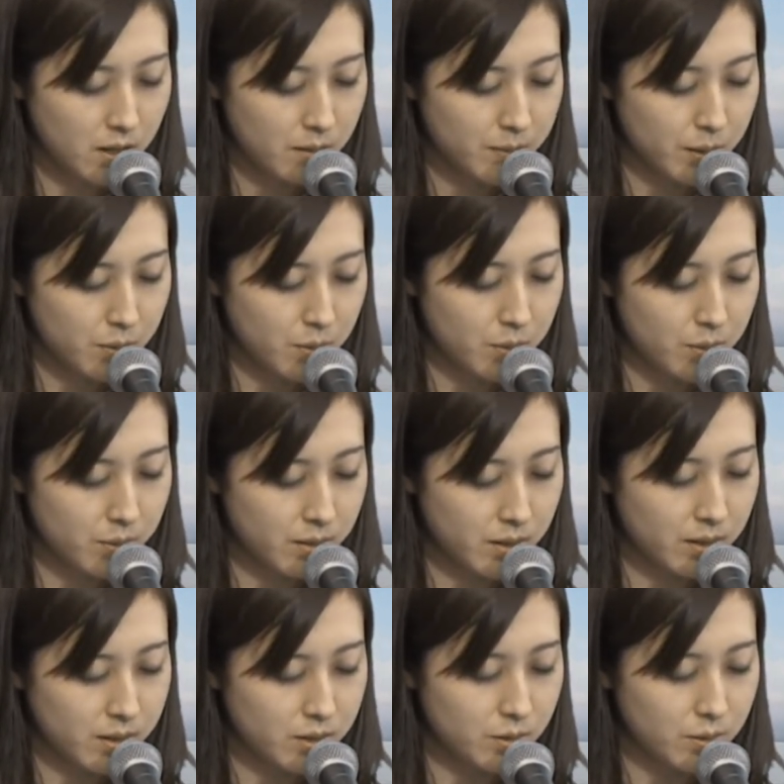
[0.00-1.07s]
御心の
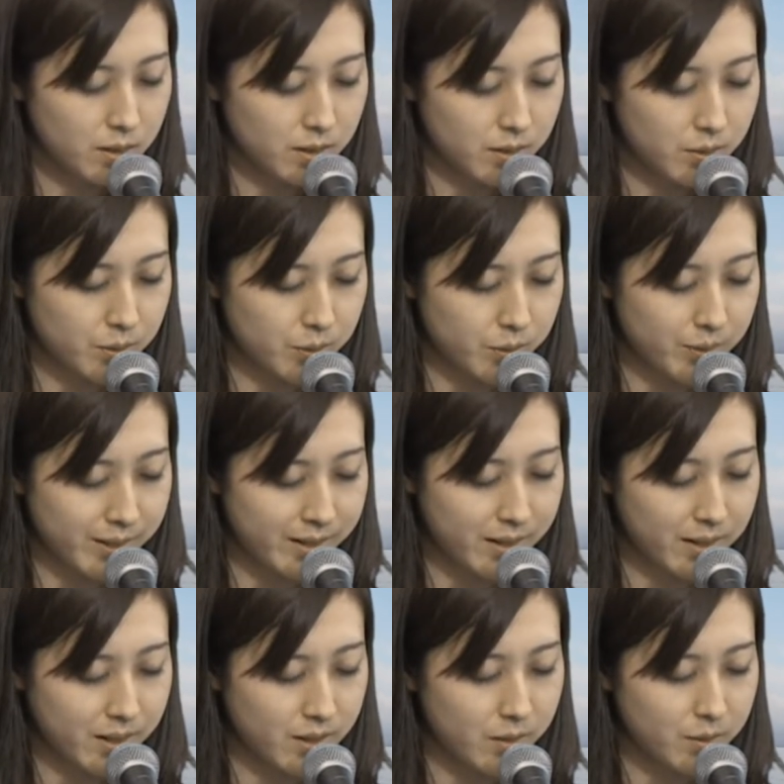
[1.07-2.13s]
証を語ることがで
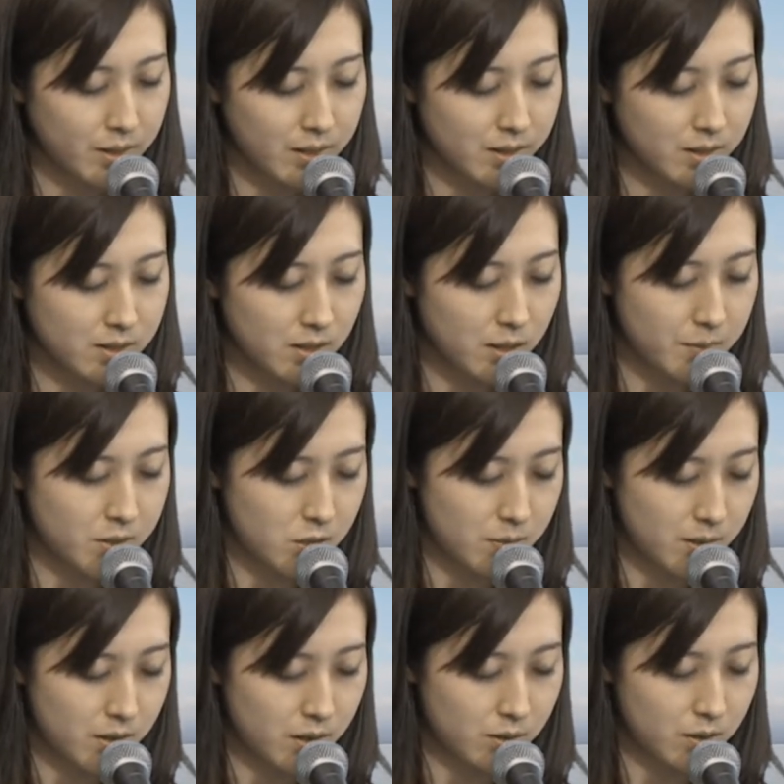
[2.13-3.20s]
きるように助け導
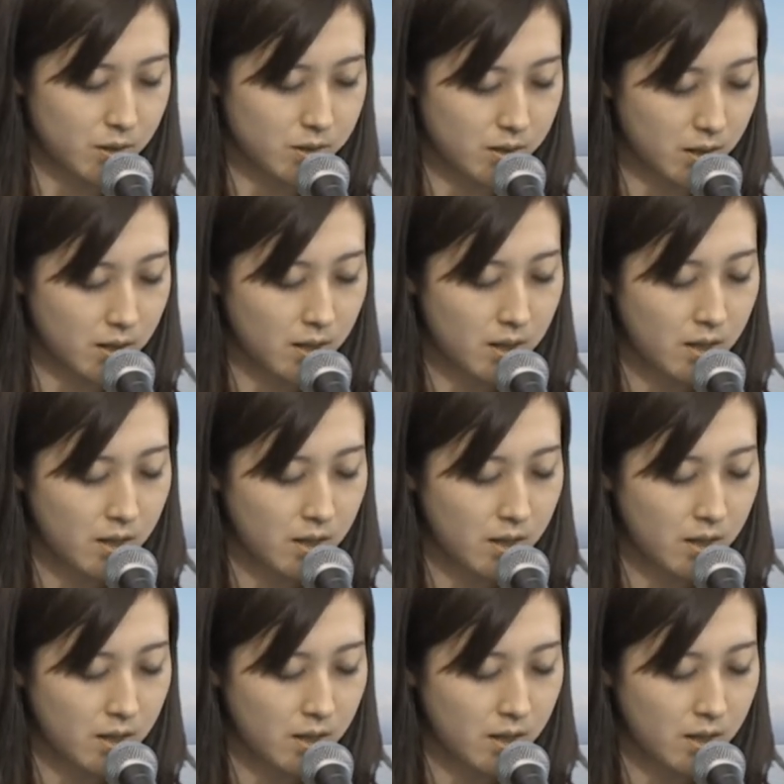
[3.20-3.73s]
いてください。